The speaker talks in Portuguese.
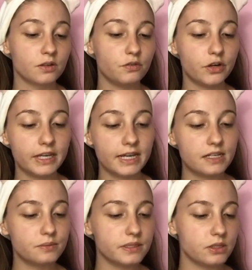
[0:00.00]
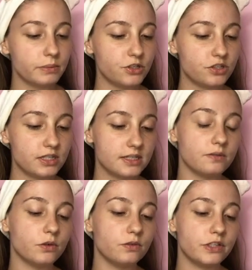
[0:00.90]
Foi especialmente
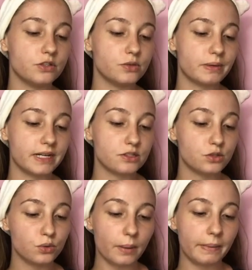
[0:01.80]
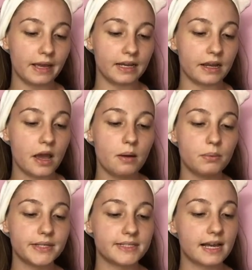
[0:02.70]
desenvolvidos para sua pele,
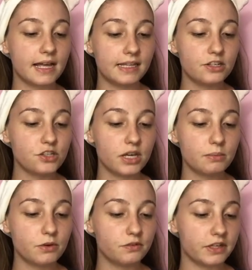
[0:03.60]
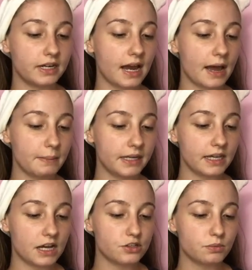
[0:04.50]
pois, além de remover a
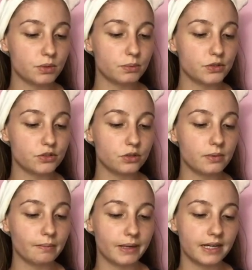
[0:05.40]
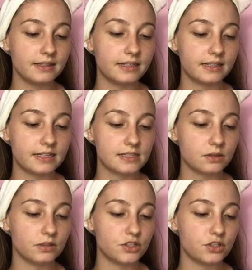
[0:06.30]
maquiagem, proporciona uma mega
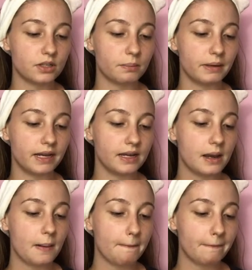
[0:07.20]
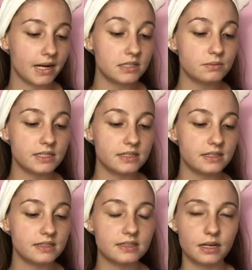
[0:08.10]
hidratação, deixando a pele mais
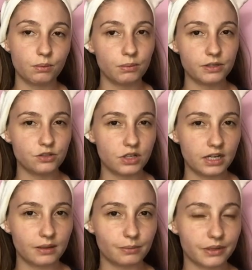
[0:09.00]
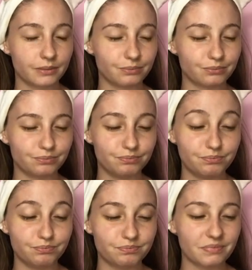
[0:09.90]
macia e extremamente limpa.
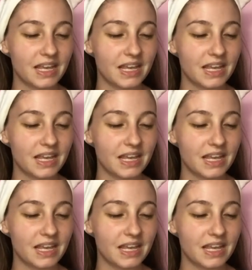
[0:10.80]
Hum.